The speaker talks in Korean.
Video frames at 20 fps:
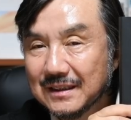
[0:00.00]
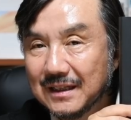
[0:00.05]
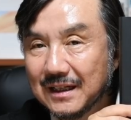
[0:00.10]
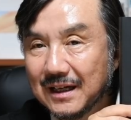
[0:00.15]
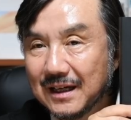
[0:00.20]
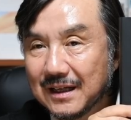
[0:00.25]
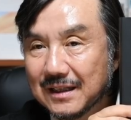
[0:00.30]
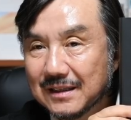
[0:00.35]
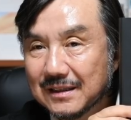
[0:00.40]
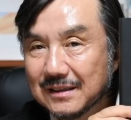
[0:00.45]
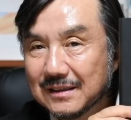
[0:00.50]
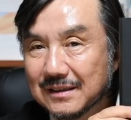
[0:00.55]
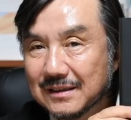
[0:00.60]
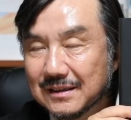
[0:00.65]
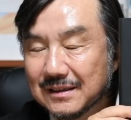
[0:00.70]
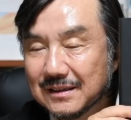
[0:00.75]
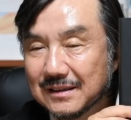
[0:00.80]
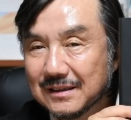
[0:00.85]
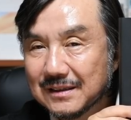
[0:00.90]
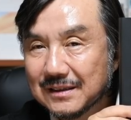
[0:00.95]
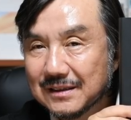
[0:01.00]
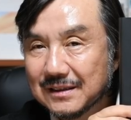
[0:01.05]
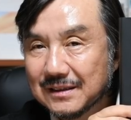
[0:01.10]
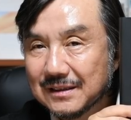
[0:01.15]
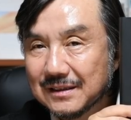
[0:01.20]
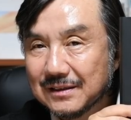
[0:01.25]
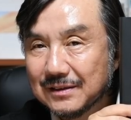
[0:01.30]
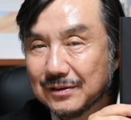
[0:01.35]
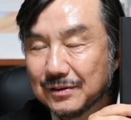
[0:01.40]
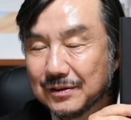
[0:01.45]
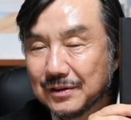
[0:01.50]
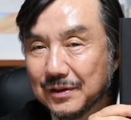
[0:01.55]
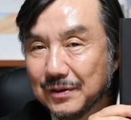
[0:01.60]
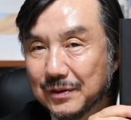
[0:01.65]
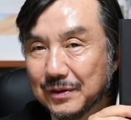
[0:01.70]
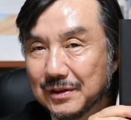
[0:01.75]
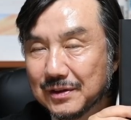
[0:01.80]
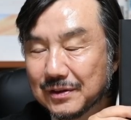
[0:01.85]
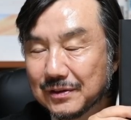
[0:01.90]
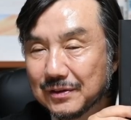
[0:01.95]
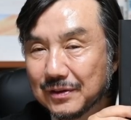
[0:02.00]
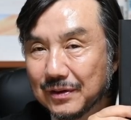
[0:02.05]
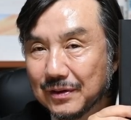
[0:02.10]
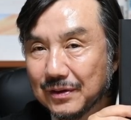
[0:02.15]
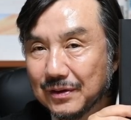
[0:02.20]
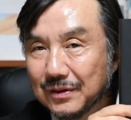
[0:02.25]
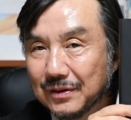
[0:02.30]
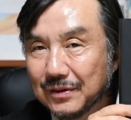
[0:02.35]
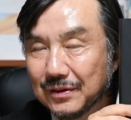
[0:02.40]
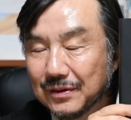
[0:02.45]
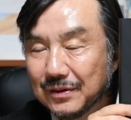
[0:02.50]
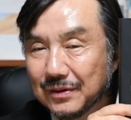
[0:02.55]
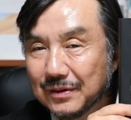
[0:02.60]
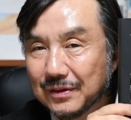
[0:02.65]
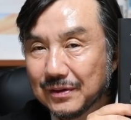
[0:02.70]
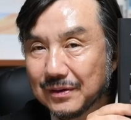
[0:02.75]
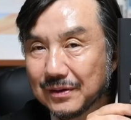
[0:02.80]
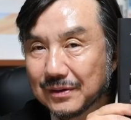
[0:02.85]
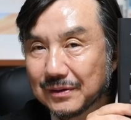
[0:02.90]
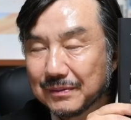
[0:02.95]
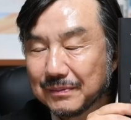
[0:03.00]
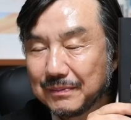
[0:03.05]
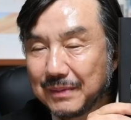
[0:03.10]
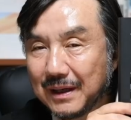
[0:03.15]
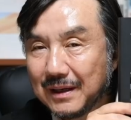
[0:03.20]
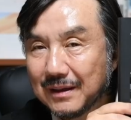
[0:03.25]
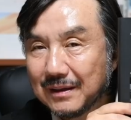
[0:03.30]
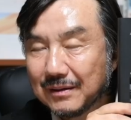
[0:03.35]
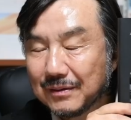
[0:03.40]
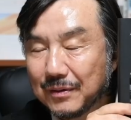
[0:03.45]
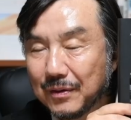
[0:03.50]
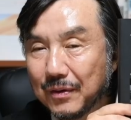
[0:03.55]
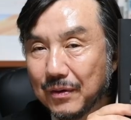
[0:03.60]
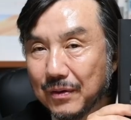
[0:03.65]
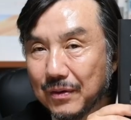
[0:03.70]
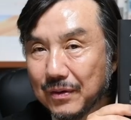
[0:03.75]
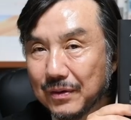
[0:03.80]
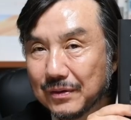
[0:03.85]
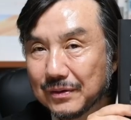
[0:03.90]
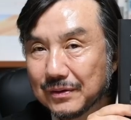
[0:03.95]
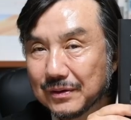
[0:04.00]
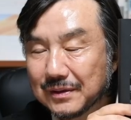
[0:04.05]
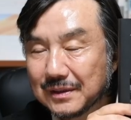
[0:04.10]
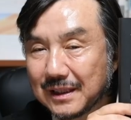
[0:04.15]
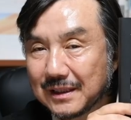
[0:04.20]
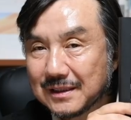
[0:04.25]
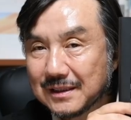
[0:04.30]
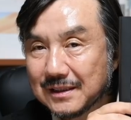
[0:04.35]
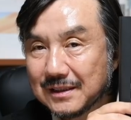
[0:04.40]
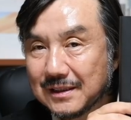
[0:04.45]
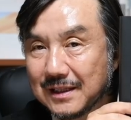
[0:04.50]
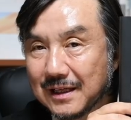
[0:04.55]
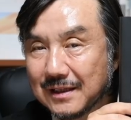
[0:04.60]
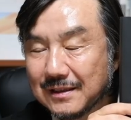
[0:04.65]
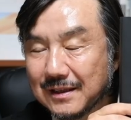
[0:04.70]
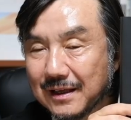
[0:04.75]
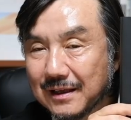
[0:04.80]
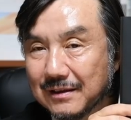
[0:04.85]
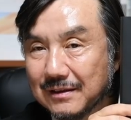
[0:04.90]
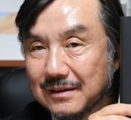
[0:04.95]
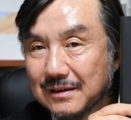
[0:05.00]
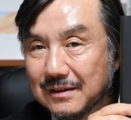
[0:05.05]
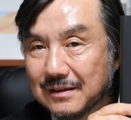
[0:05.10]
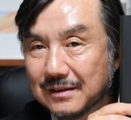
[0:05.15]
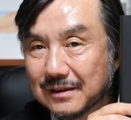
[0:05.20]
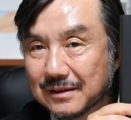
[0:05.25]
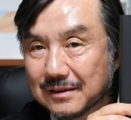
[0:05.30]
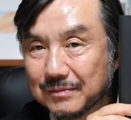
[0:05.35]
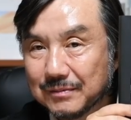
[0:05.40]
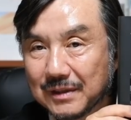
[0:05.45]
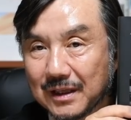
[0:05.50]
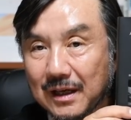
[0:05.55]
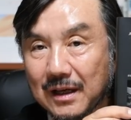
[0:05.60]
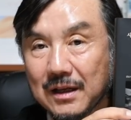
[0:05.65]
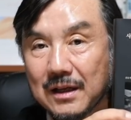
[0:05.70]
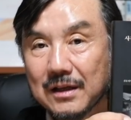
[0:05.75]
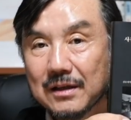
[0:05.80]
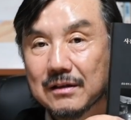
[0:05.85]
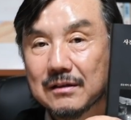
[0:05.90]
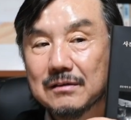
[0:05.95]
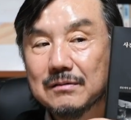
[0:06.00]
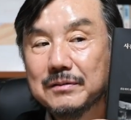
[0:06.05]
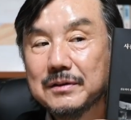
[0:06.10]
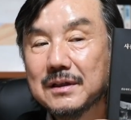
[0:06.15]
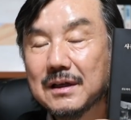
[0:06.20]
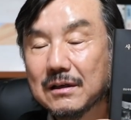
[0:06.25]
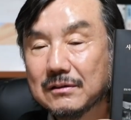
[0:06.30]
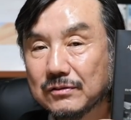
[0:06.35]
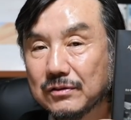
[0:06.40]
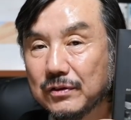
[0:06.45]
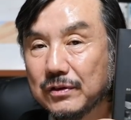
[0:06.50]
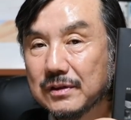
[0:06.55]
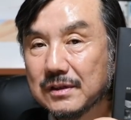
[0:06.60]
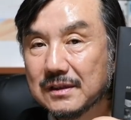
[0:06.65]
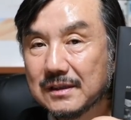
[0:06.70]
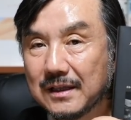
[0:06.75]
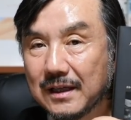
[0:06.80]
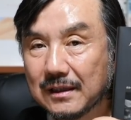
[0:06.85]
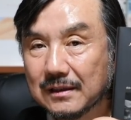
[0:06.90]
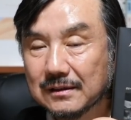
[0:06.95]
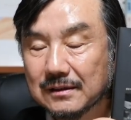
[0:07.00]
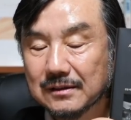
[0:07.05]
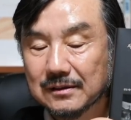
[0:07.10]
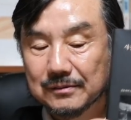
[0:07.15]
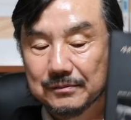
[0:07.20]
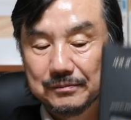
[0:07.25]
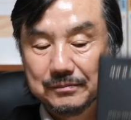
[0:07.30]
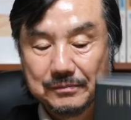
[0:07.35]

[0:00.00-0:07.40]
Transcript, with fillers: 한 육 개월 정도 어, 팔고 어, 다시 재세를 찍었습니다. 여러분이 가지고 있는 책은